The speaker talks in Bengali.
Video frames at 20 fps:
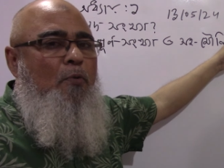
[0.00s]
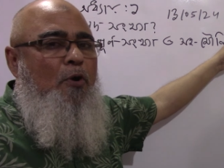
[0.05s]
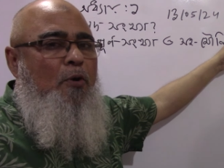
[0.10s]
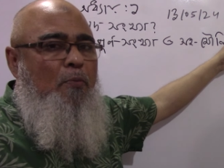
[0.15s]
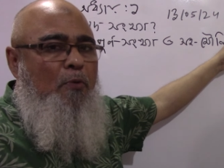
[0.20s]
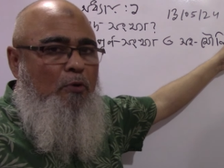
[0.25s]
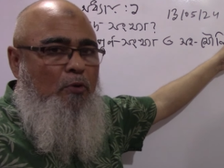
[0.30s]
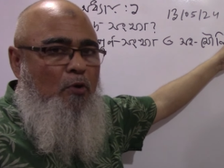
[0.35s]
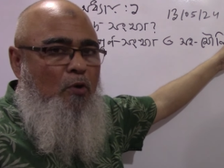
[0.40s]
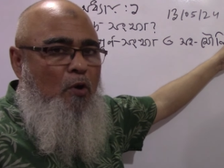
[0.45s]

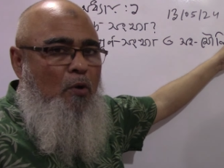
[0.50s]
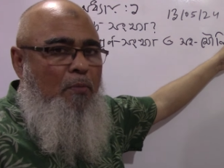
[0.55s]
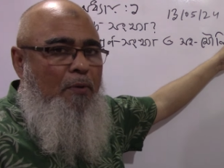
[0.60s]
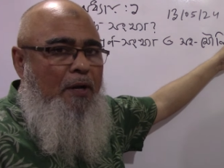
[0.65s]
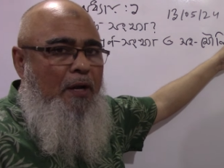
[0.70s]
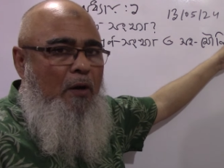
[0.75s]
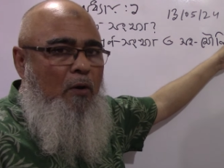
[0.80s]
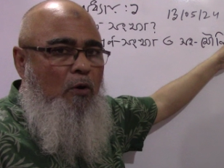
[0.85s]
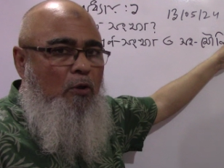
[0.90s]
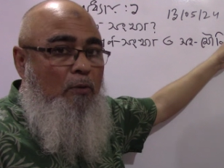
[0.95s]
পরিবর্তন হবে
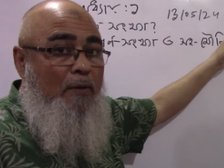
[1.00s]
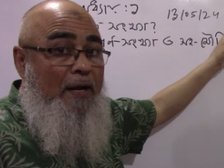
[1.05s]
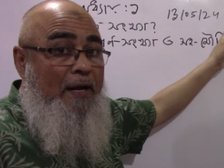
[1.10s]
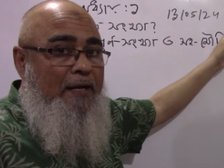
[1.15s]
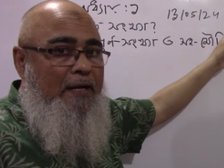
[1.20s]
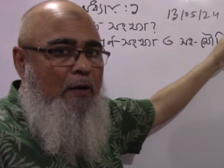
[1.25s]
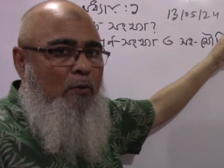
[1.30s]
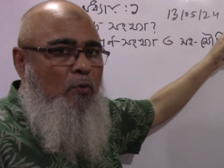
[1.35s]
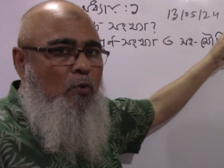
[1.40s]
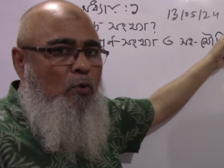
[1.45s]
না অত
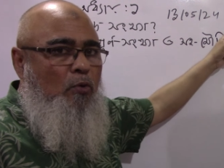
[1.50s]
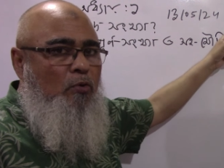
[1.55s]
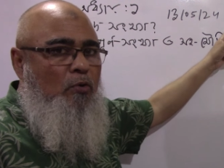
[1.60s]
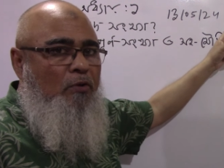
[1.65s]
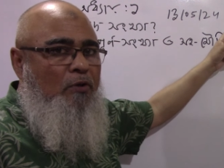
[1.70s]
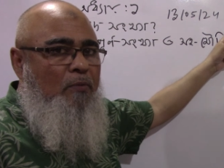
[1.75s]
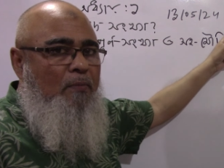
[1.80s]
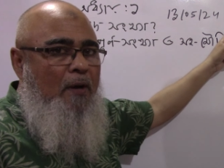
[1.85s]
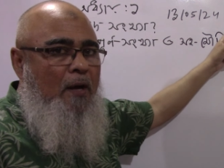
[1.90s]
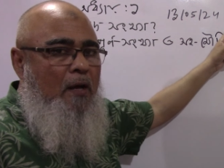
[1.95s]
এটা গুরুত্ব
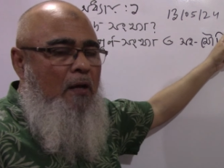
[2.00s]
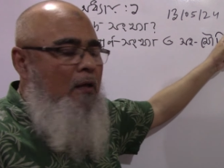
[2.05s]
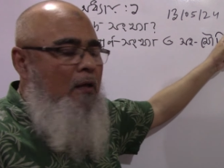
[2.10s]
দিবা